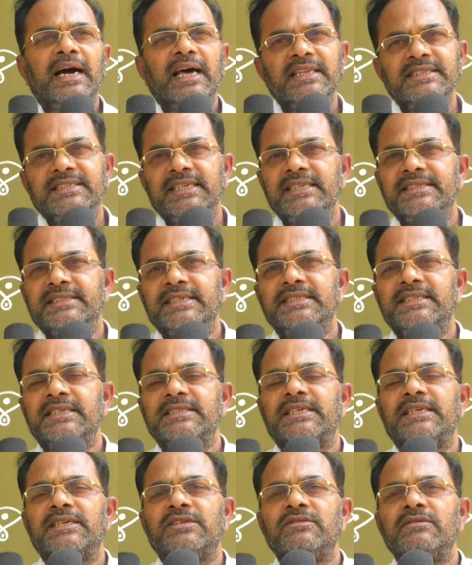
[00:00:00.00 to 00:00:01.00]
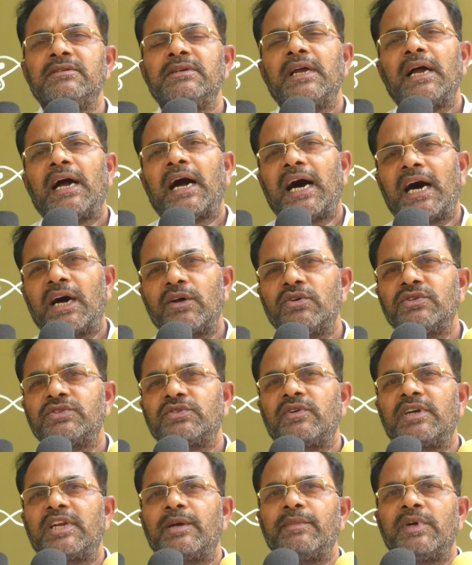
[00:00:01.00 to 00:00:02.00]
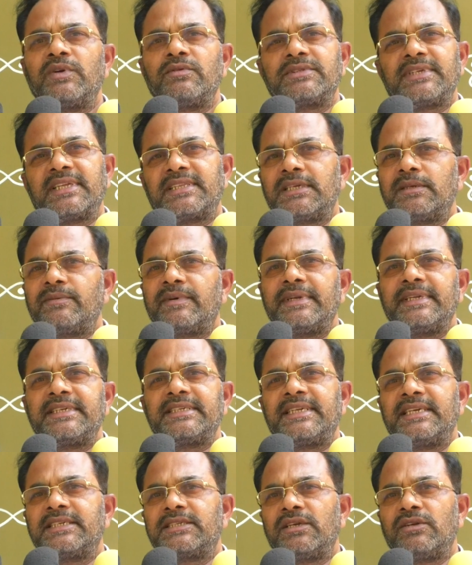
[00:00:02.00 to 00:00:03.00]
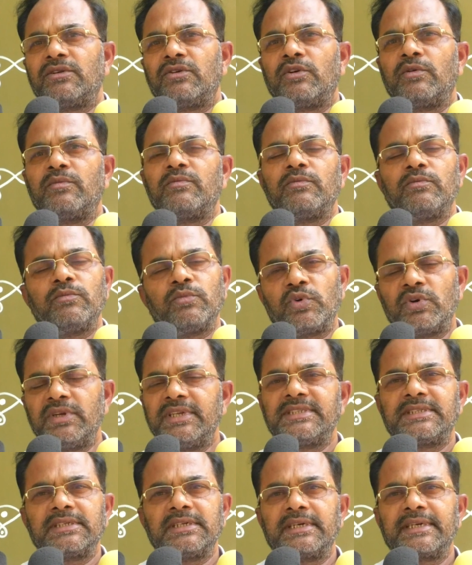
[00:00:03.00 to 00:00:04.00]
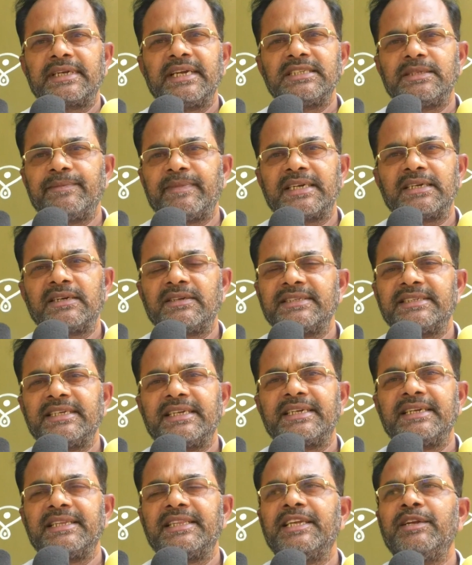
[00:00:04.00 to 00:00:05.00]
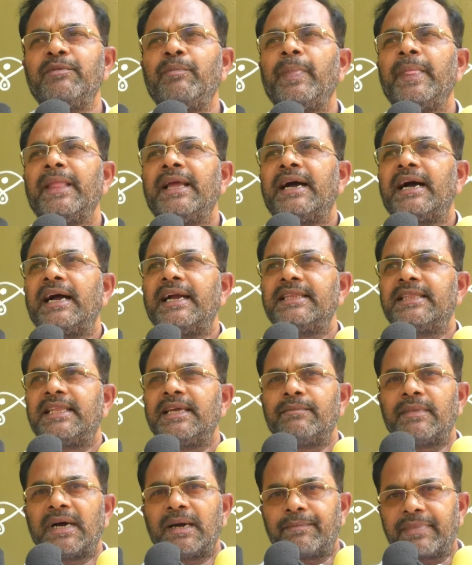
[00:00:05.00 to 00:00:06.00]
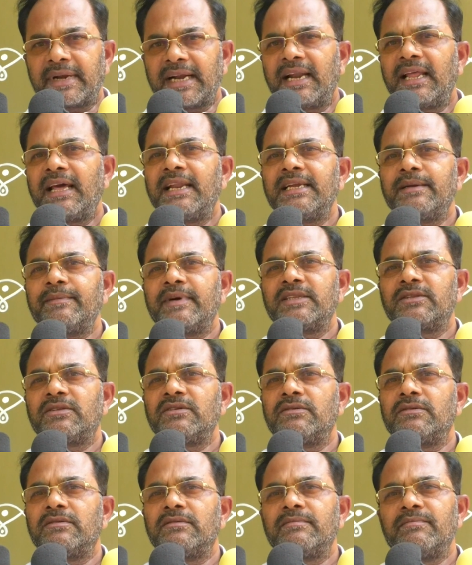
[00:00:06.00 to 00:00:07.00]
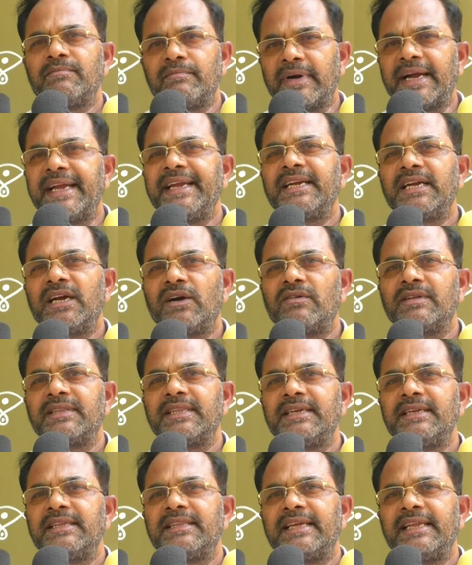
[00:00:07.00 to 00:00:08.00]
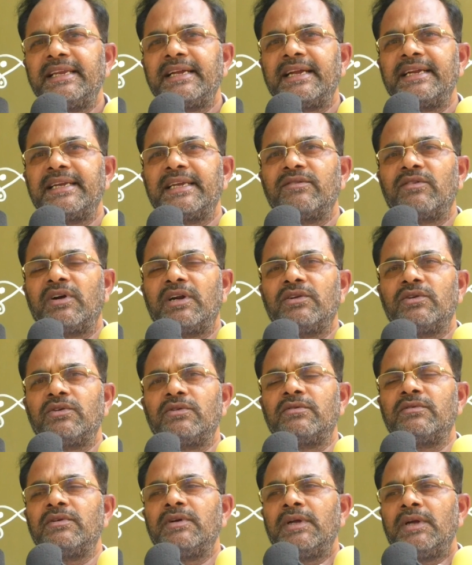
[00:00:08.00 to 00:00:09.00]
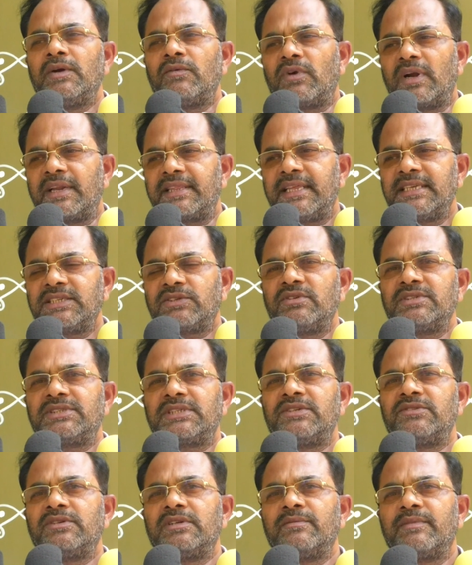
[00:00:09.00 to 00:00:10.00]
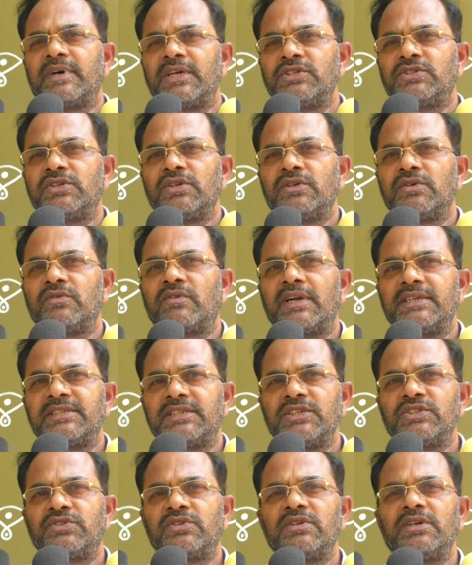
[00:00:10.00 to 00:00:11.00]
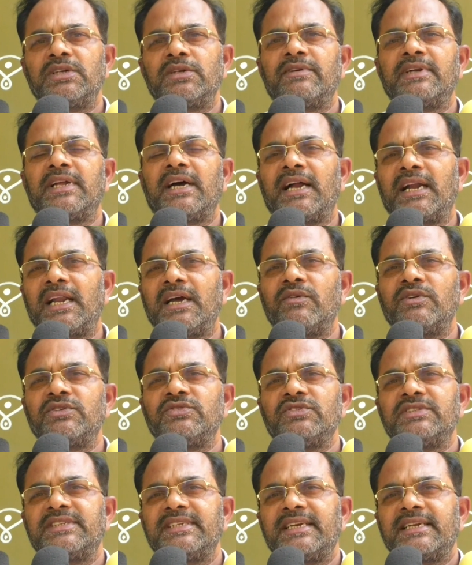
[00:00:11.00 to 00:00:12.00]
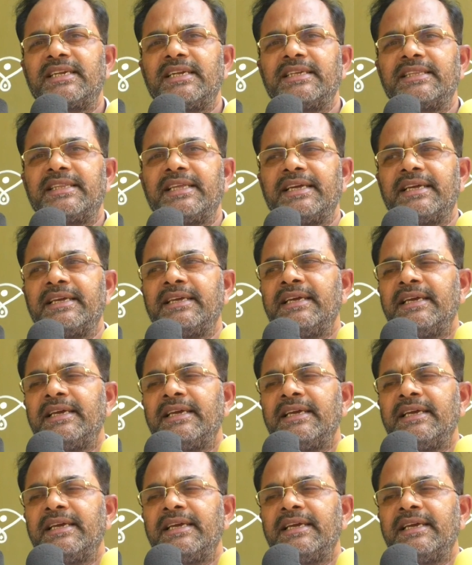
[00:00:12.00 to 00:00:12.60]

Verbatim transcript: అలసలు చేసేసారు ఆ రోజు కూడా మేము సత్తులపల్లి స్టేషన్లో పోలీసు కేసు పెట్టడం జరిగింది అయితే మా ప్రాణానికి మాత్రం భయంగా ఉంది దేనికంటే వాళ్ళు వాళ్ళు తీసుకొచ్చినటువంటి మనుషుల్లో వాళ్ళు చేస్తున్నటువంటి హడావుడు చూసినట్లయితే